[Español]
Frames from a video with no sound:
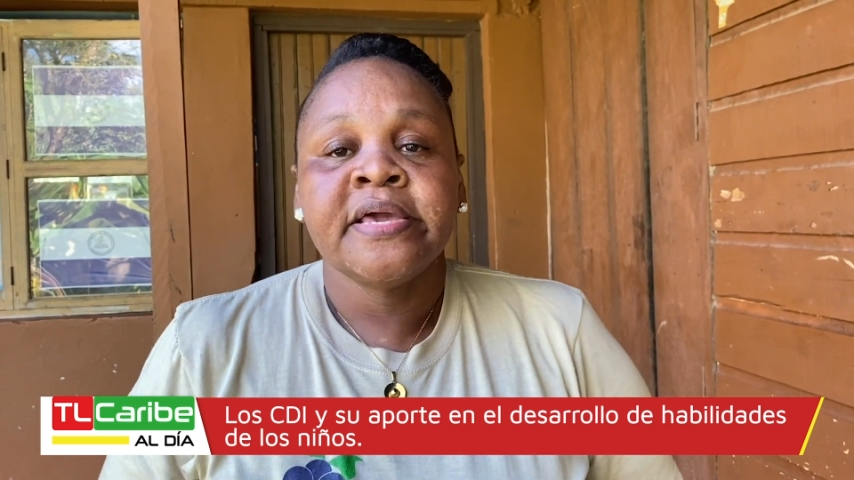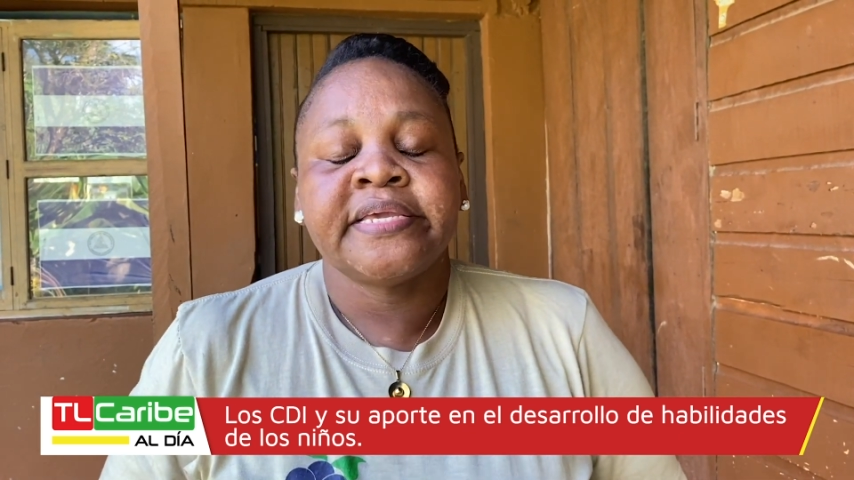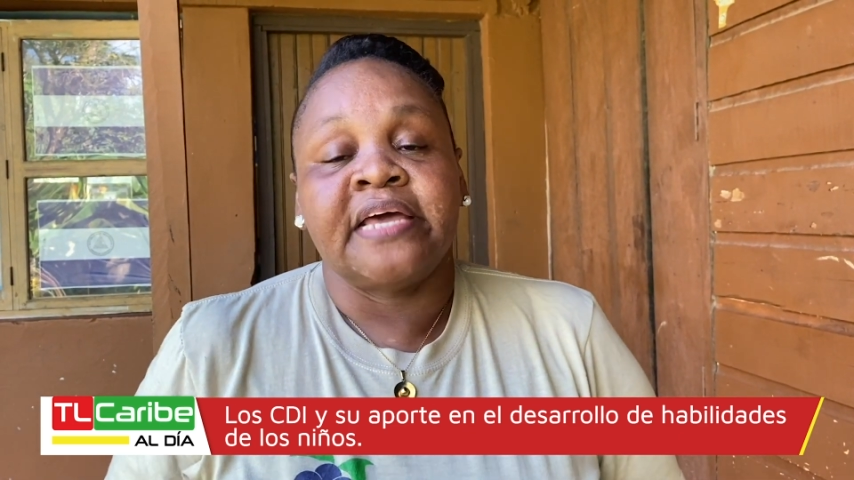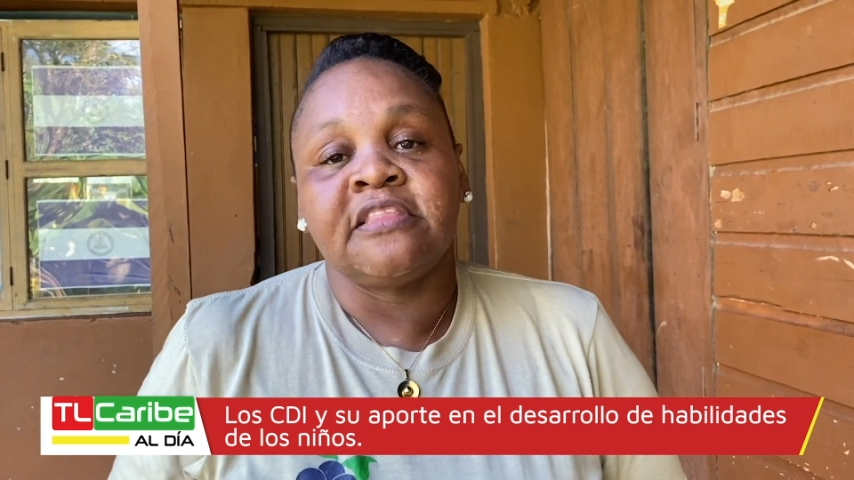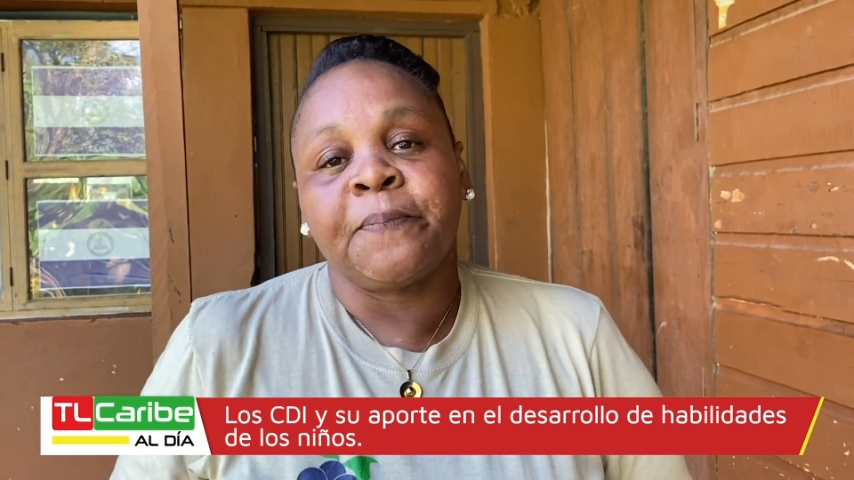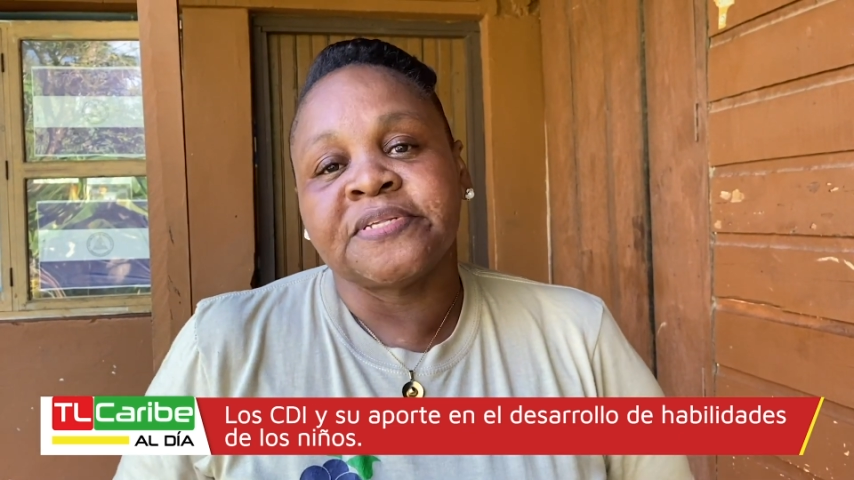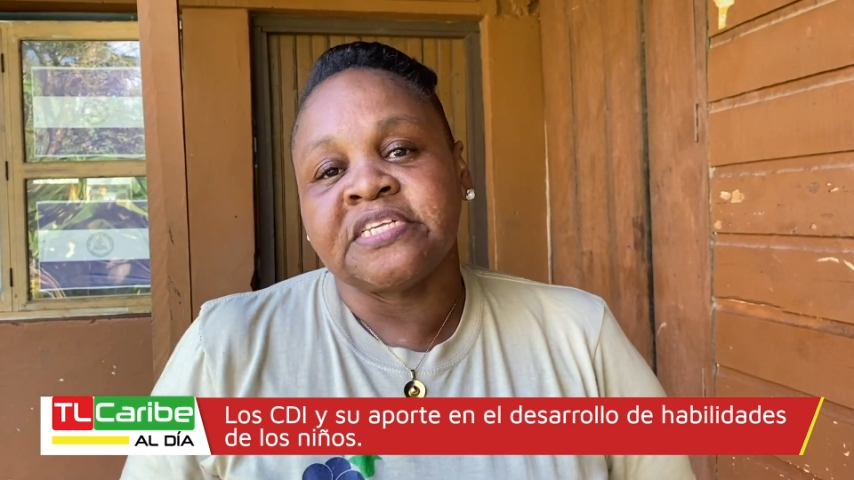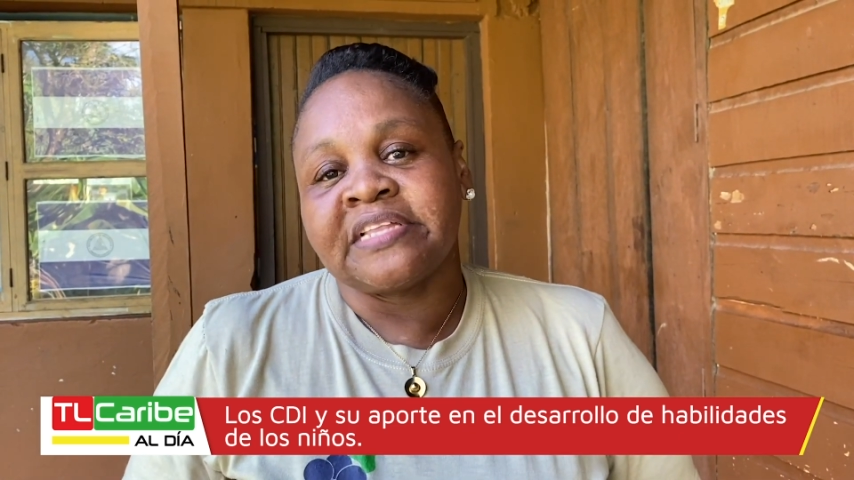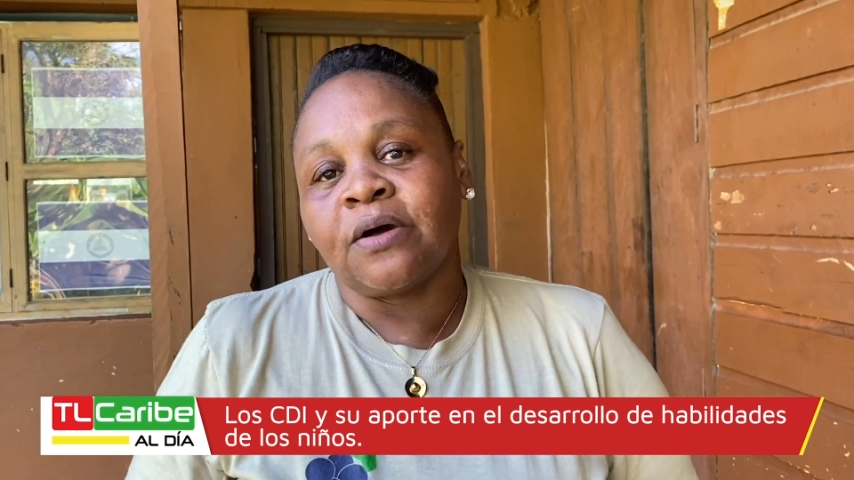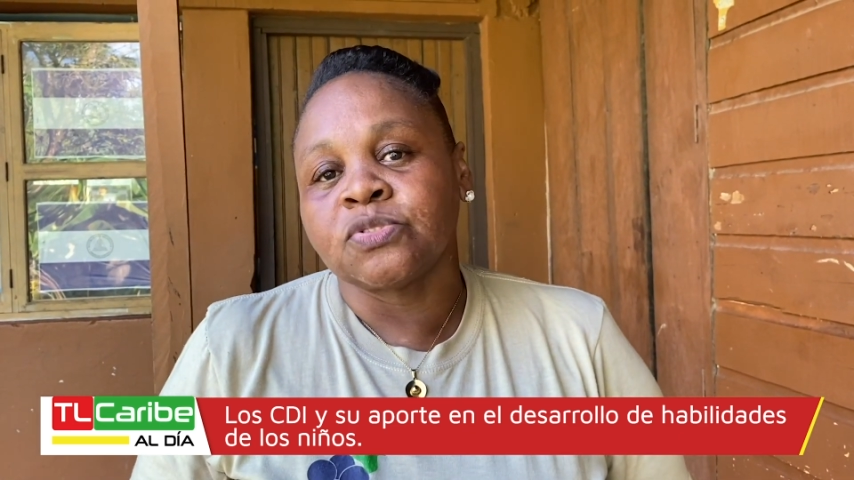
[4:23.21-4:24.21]
que han
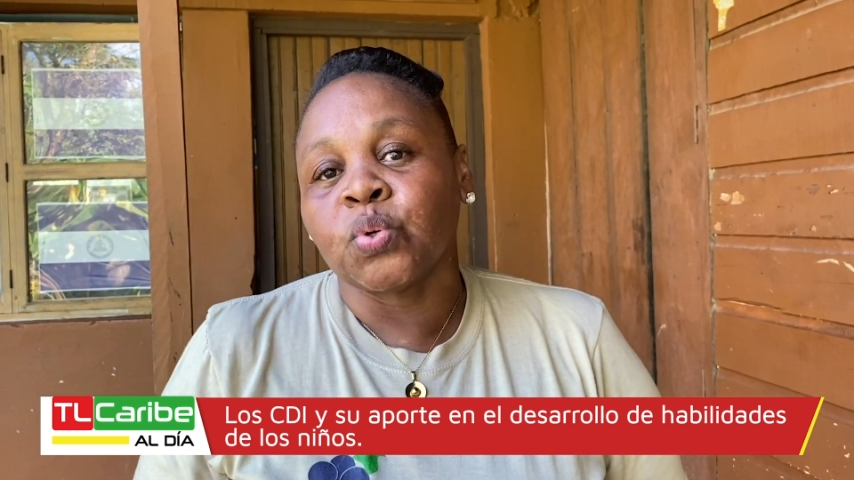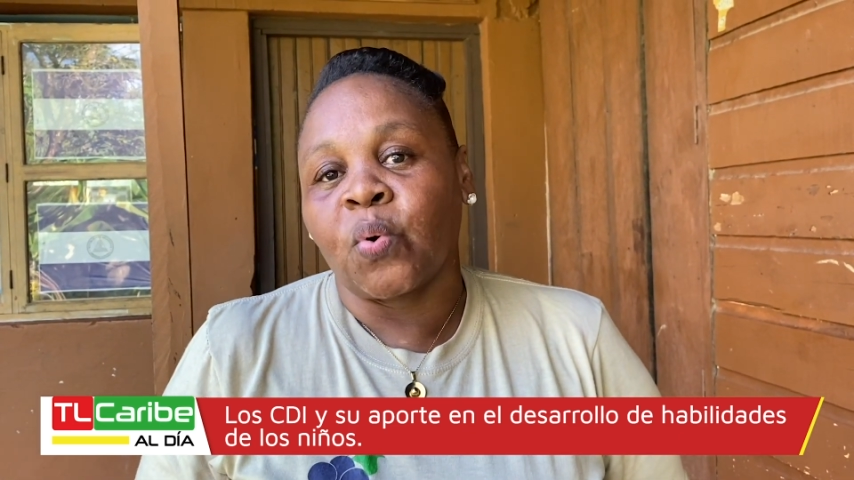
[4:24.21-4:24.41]
depositado su